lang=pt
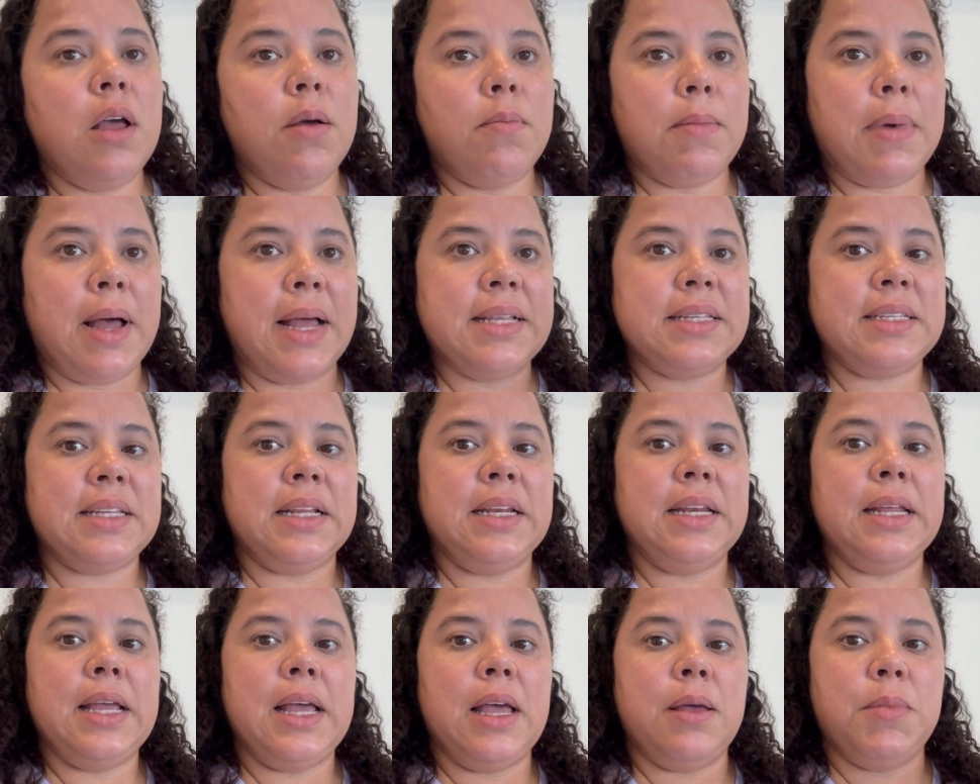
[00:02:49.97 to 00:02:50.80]
mas
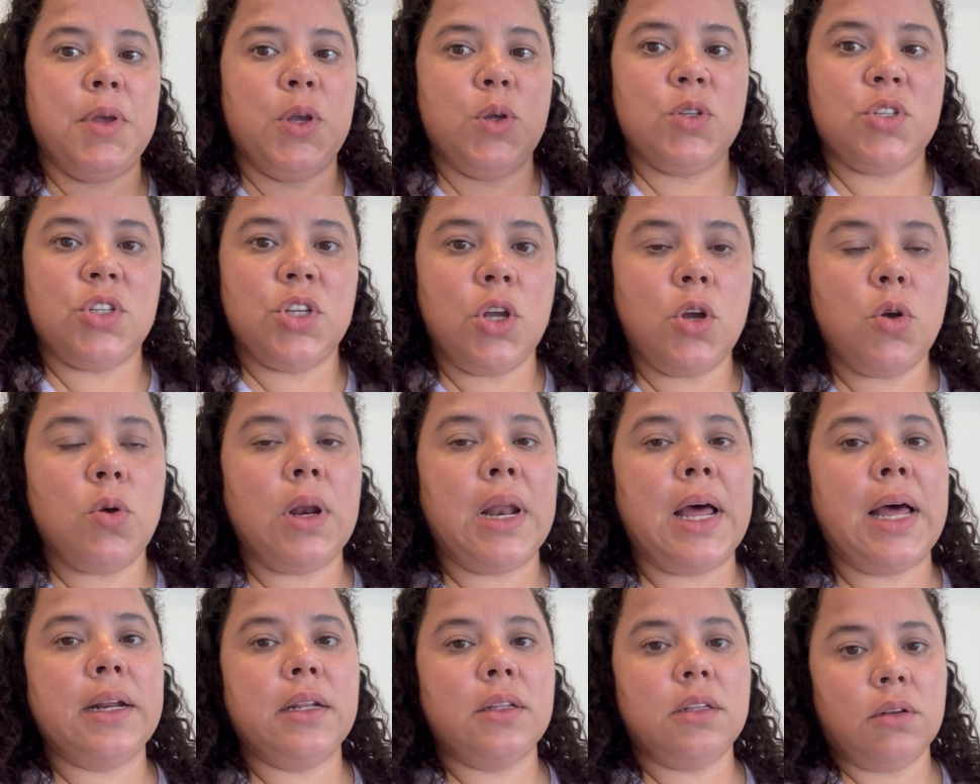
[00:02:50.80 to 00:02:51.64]
ele é meio
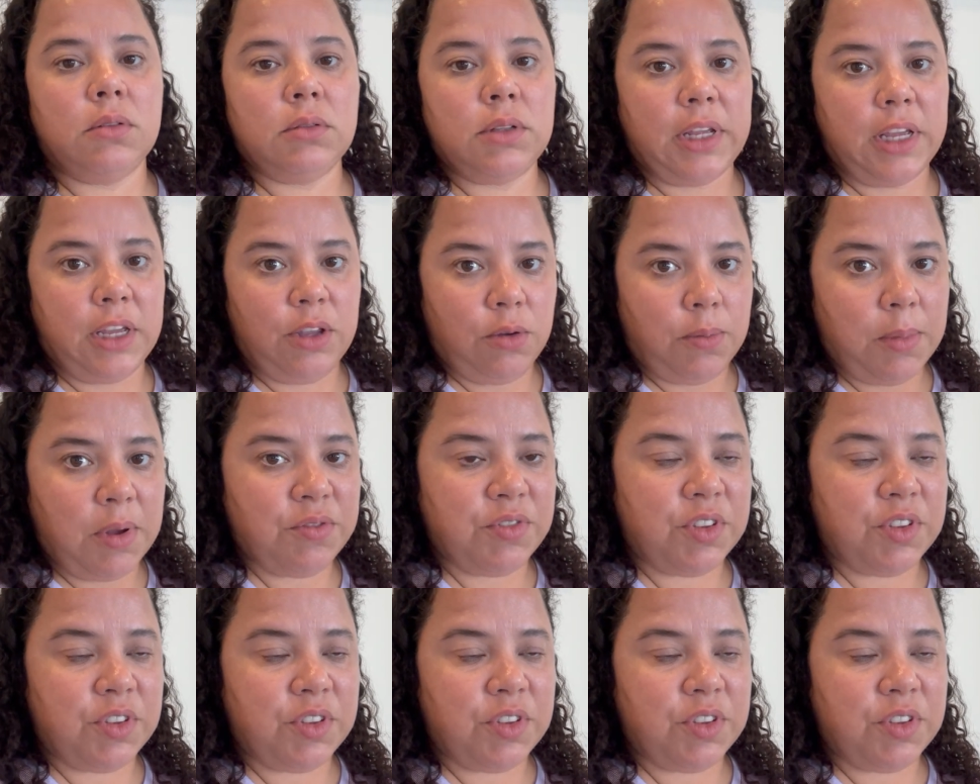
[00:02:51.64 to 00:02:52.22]
circular, então tem uma